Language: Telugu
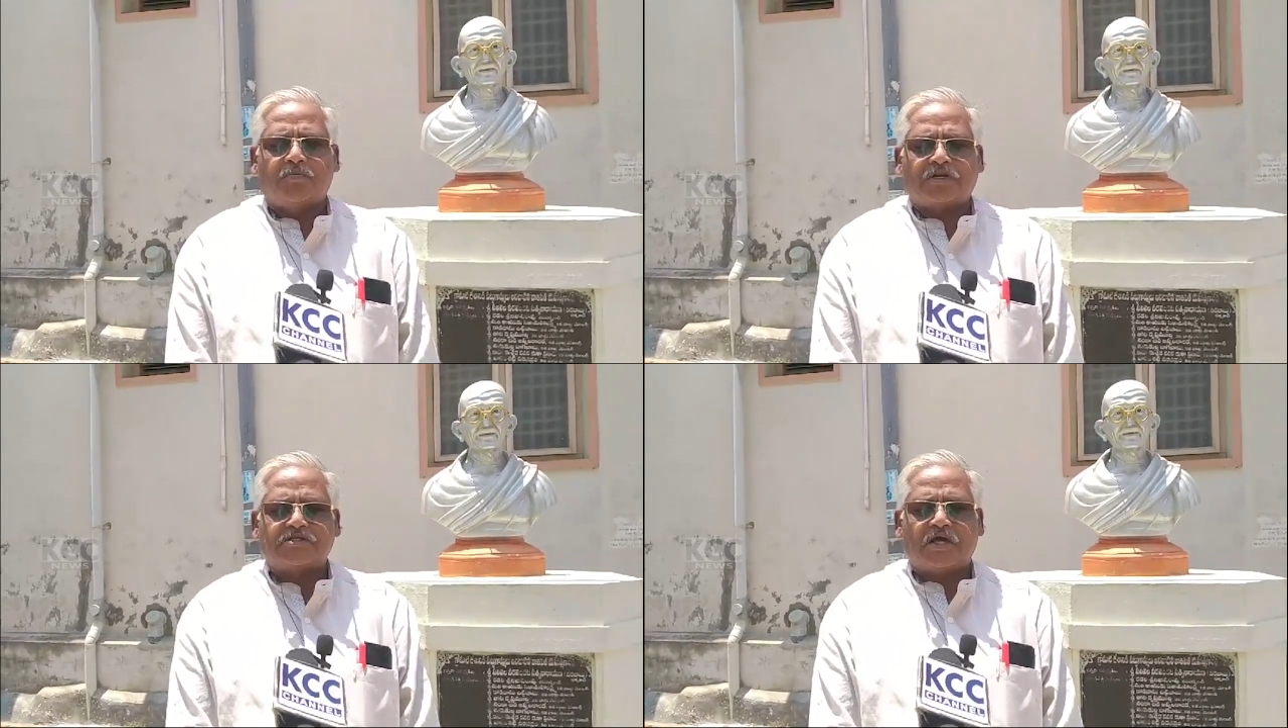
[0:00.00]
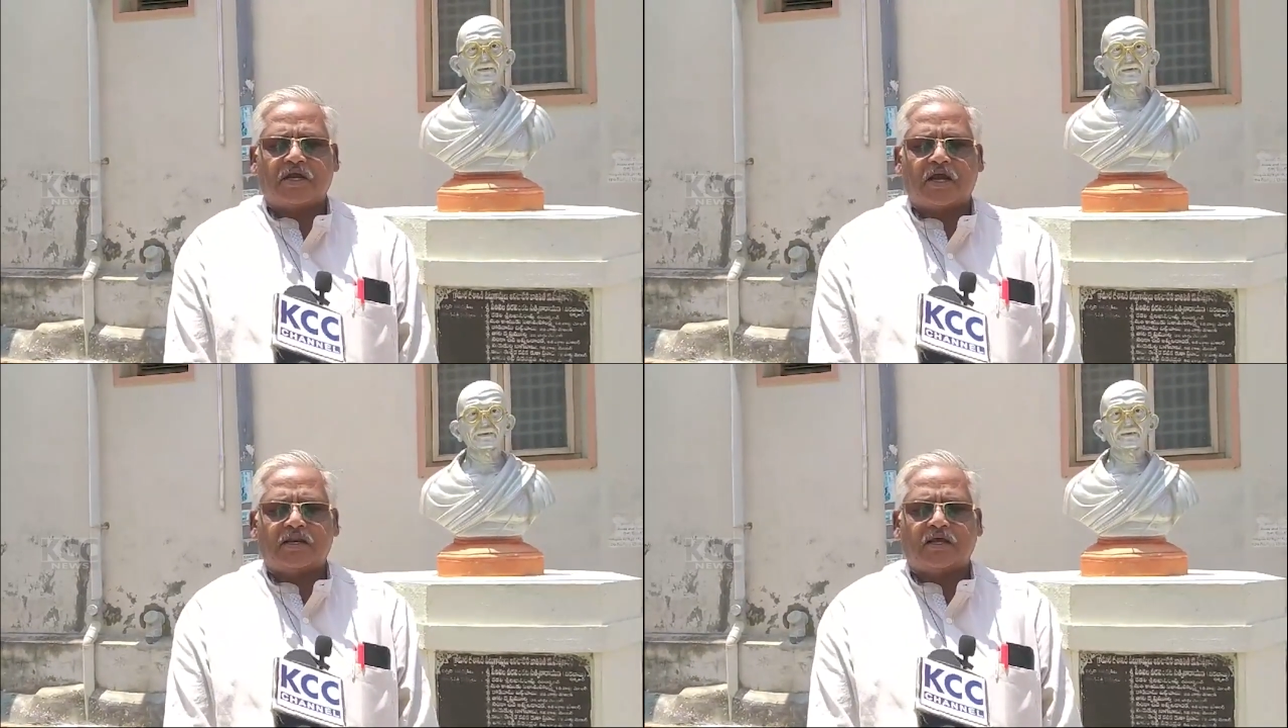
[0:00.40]
ఈ
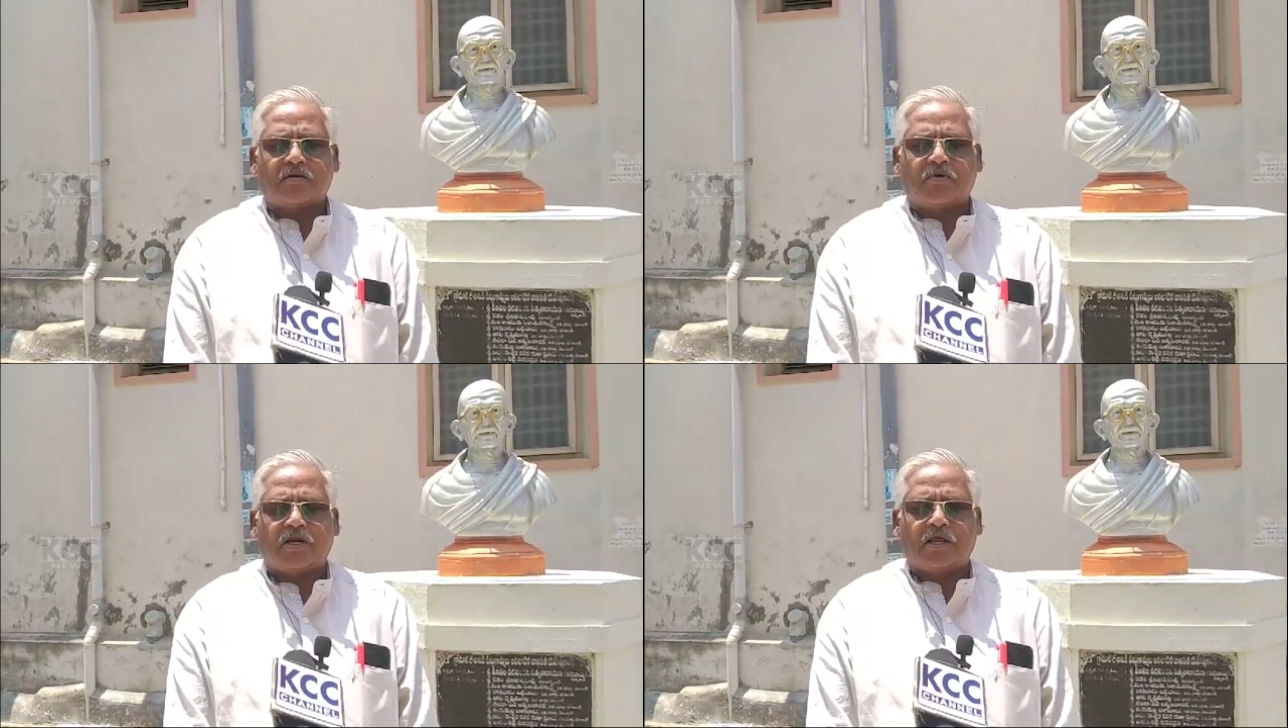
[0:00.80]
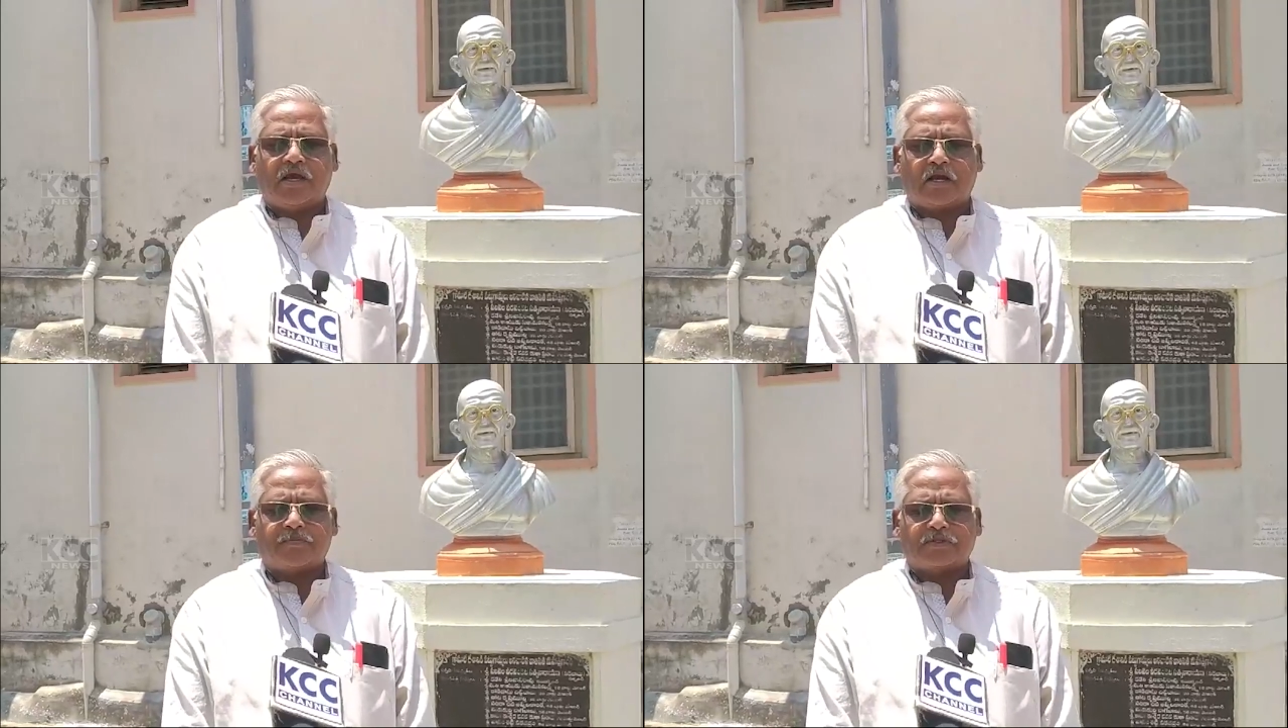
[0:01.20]
ప్రచార
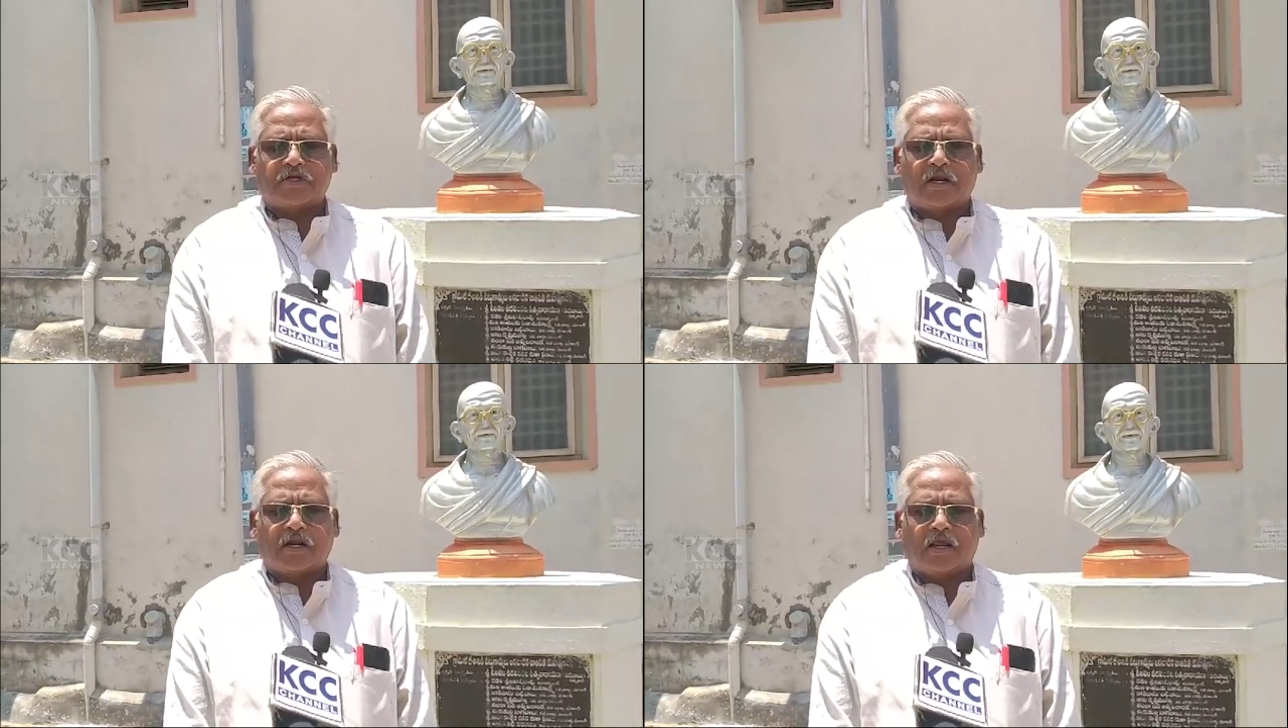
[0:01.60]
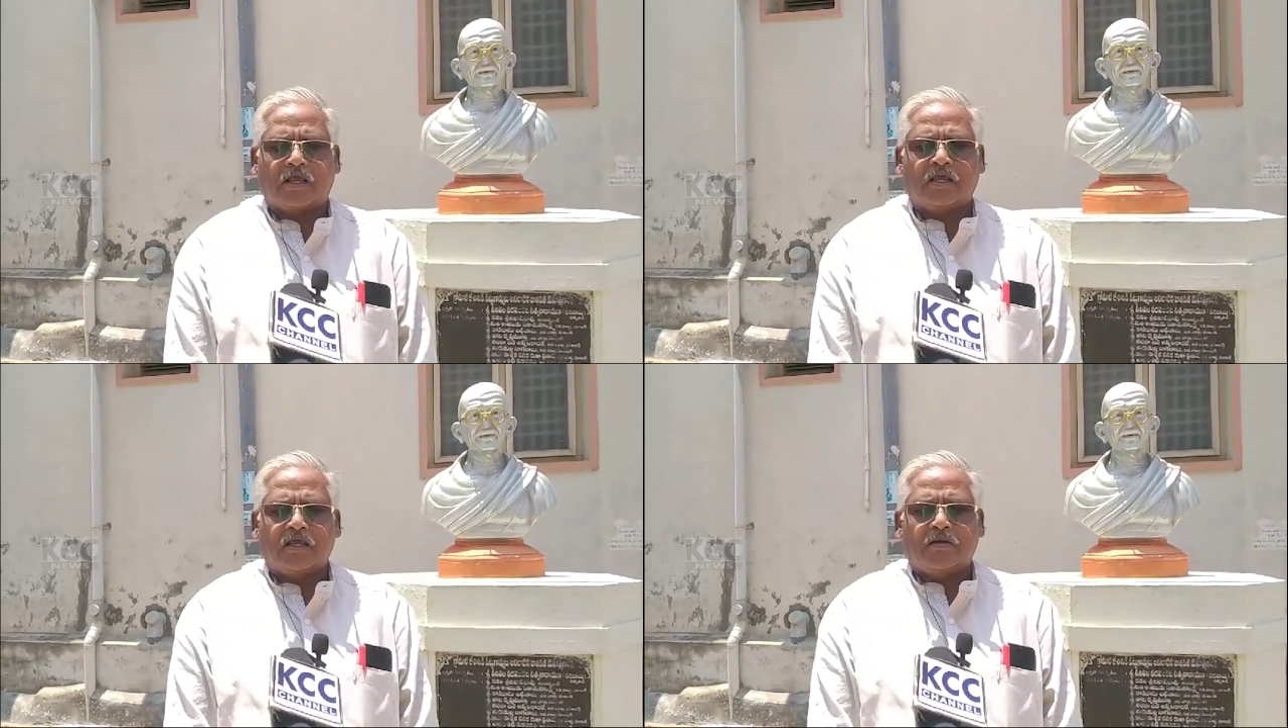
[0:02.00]
కార్యక్రమాన్ని
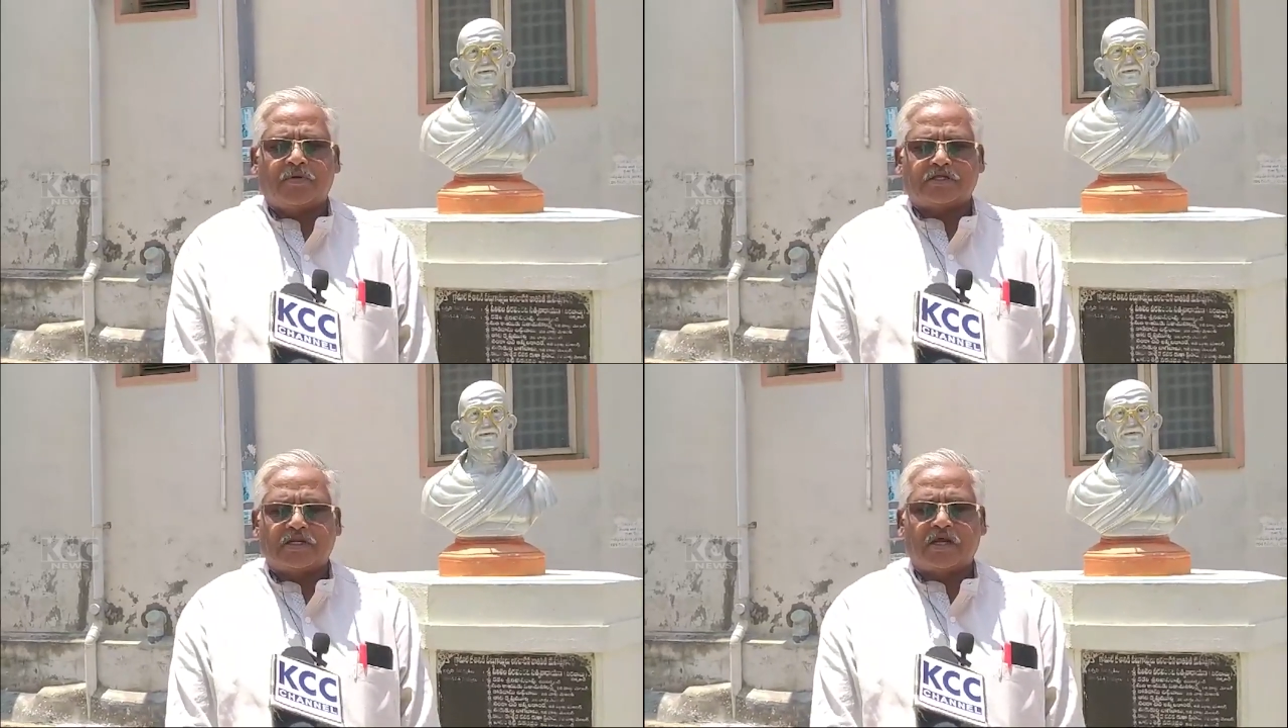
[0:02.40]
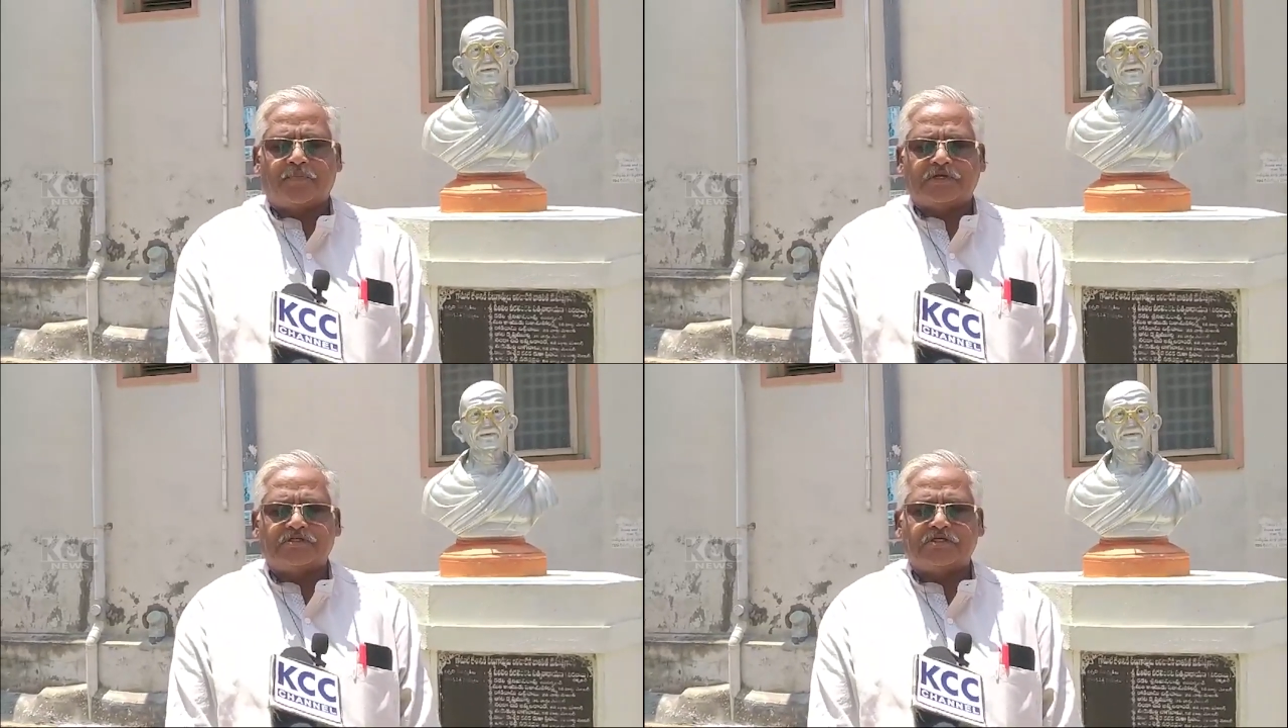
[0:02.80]
కరపత్రాలని
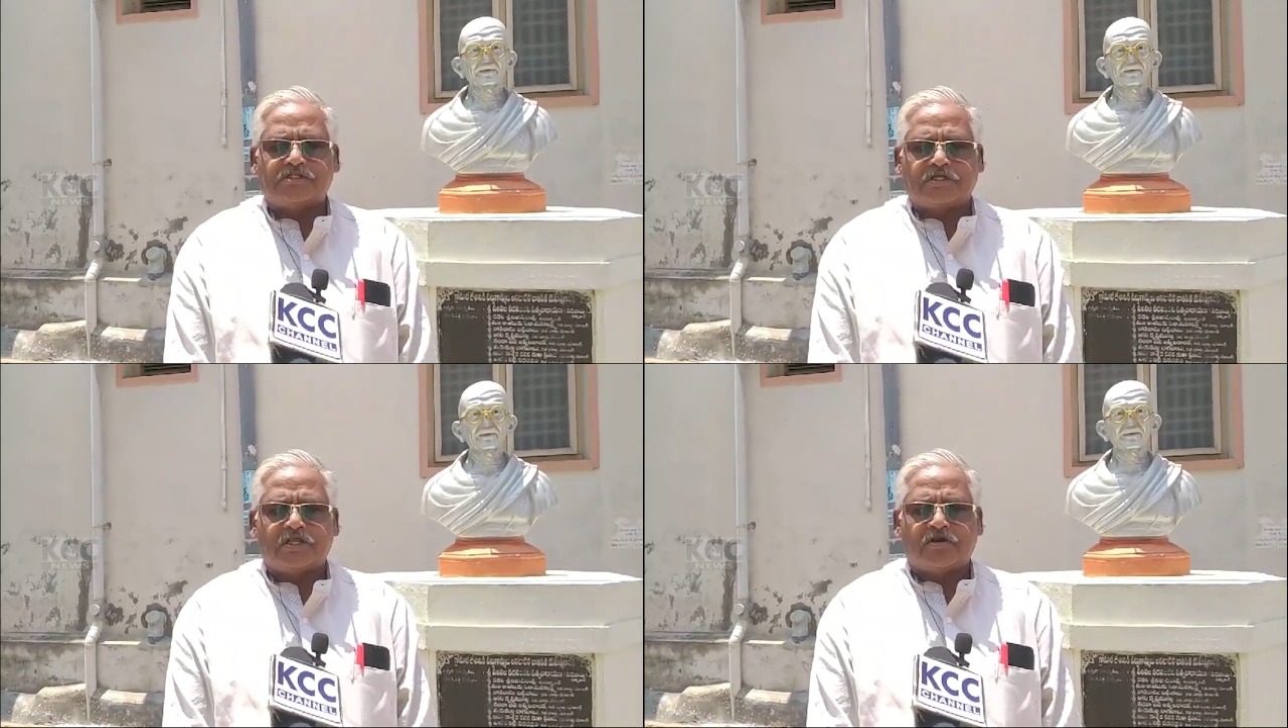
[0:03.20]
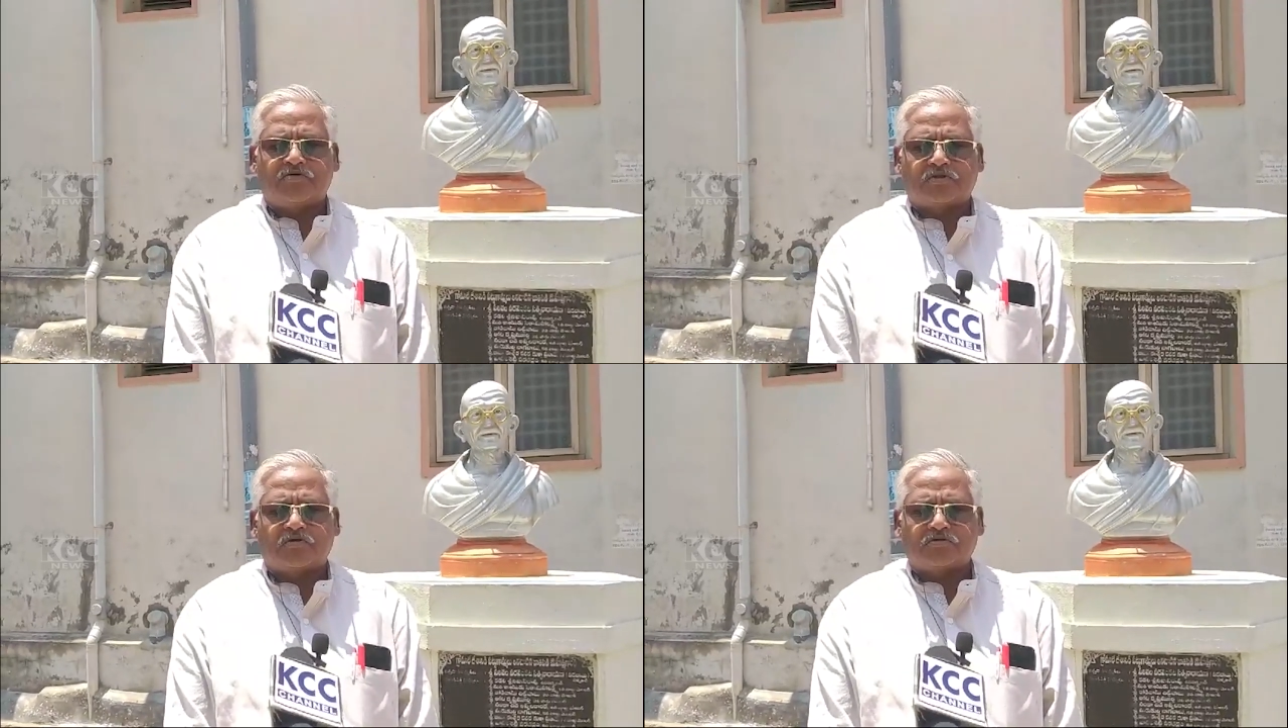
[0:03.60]
ప్రజలకు పంచి
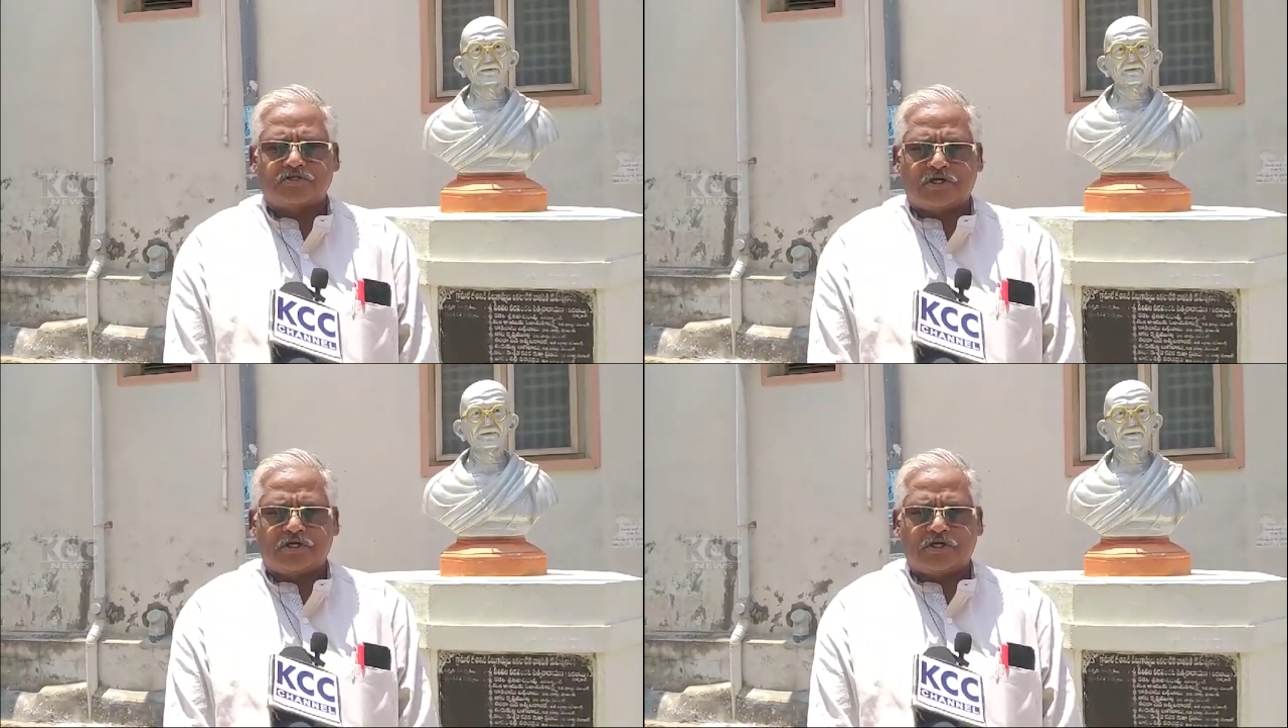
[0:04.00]
చైతన్యవంతం